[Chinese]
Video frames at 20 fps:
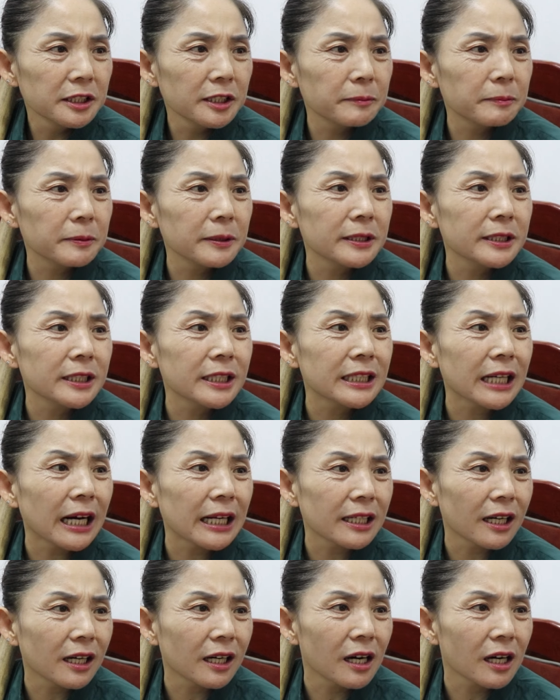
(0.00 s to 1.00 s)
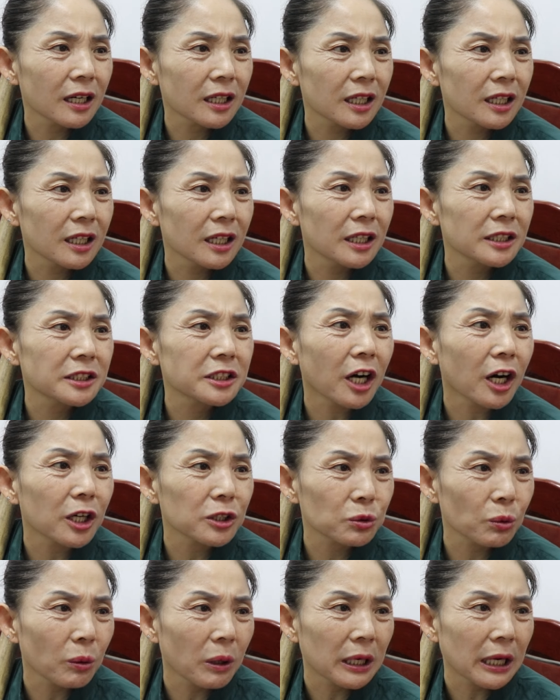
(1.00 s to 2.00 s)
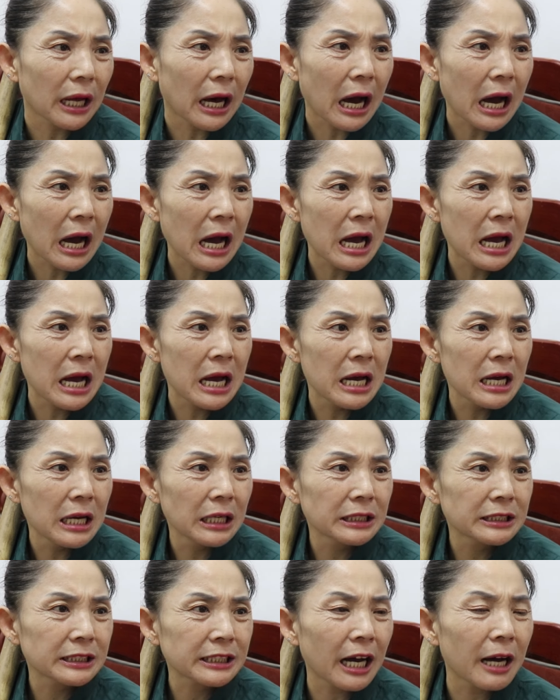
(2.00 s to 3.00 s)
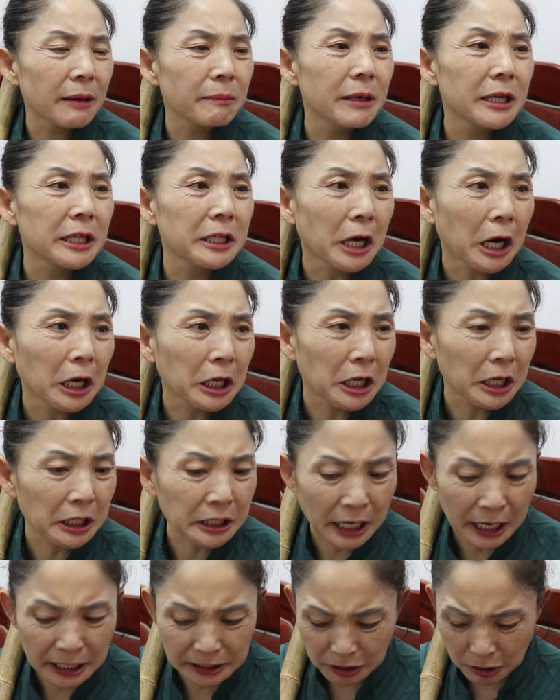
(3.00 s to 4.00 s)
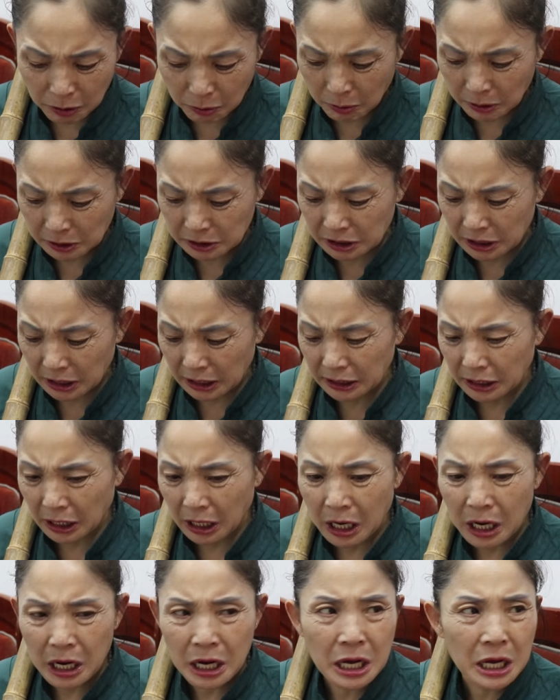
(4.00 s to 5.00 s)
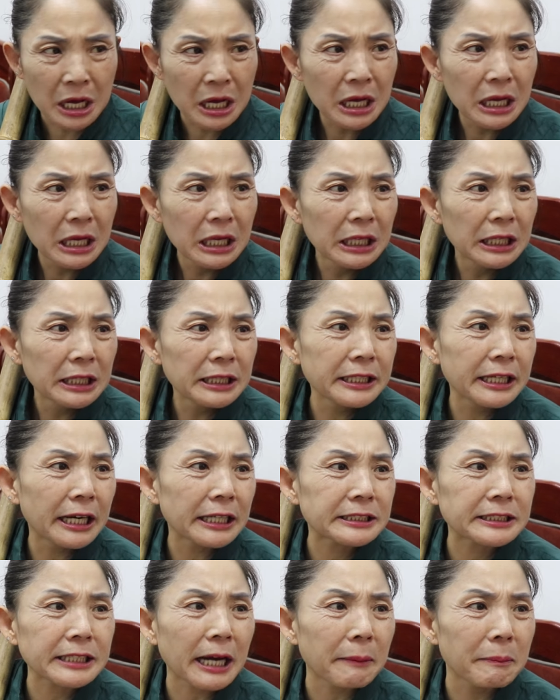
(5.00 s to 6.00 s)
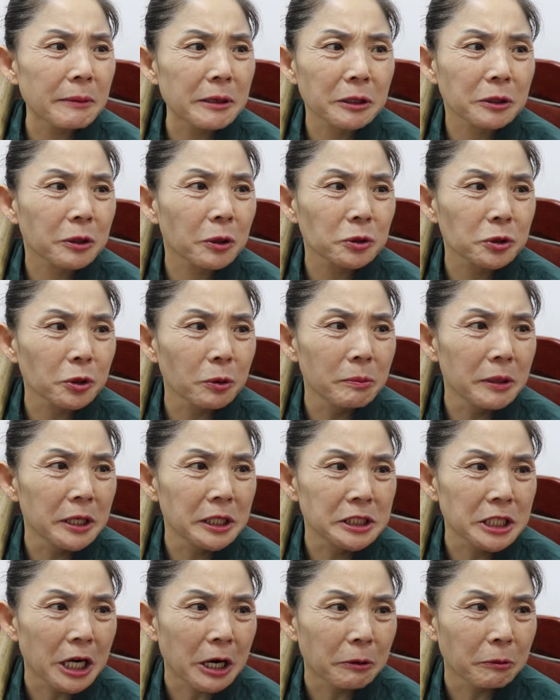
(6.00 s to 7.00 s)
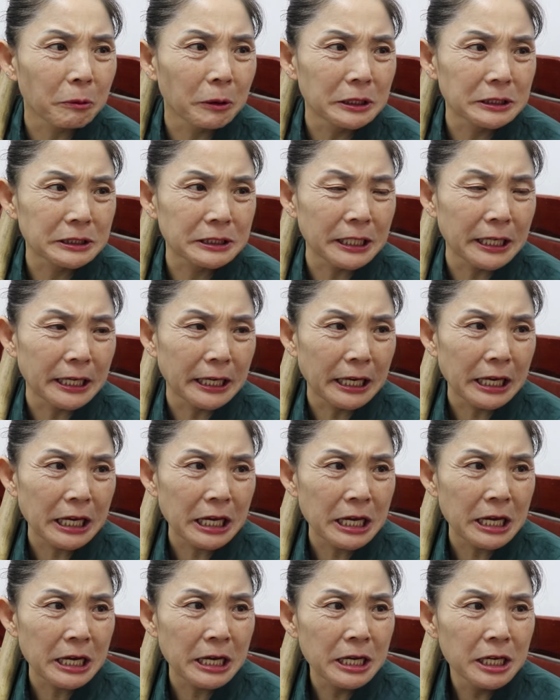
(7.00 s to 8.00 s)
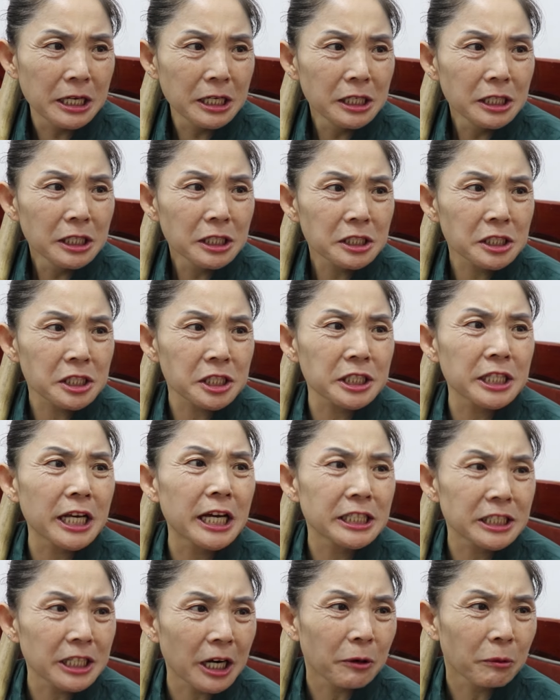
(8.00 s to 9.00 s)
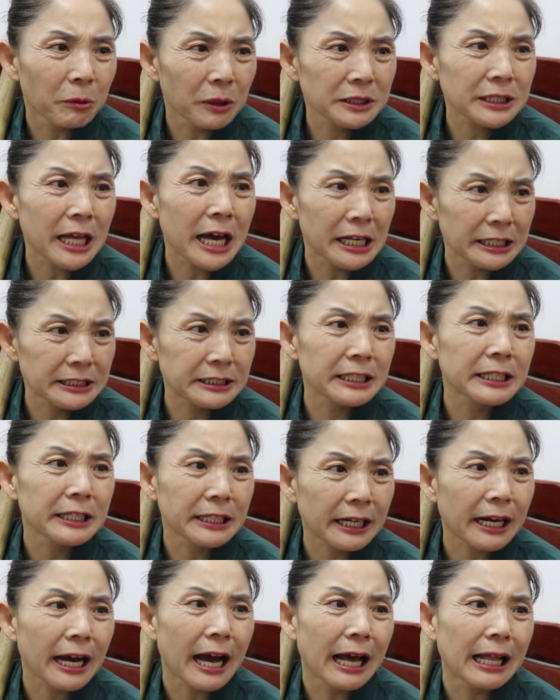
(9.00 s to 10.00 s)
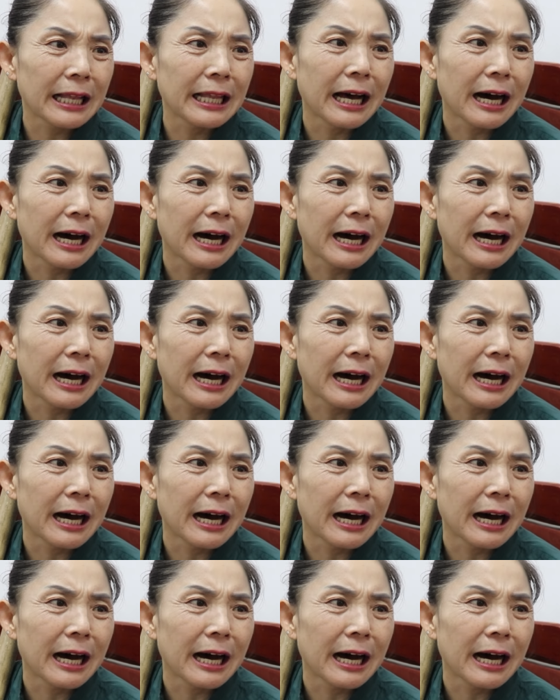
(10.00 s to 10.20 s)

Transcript: 你比你那两个哥哥强多了。他们两个看到我这样，连家门口都没让我进，实在让我太心寒